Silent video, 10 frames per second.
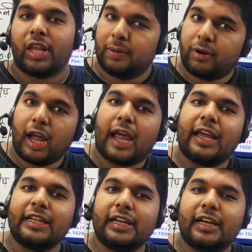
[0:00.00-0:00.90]
এবং এক
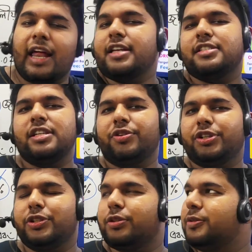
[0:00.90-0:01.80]
একটা ক্লাস
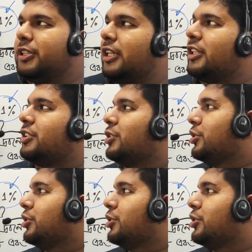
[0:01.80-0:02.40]
ডিউরেশন তুমি জানতে চাও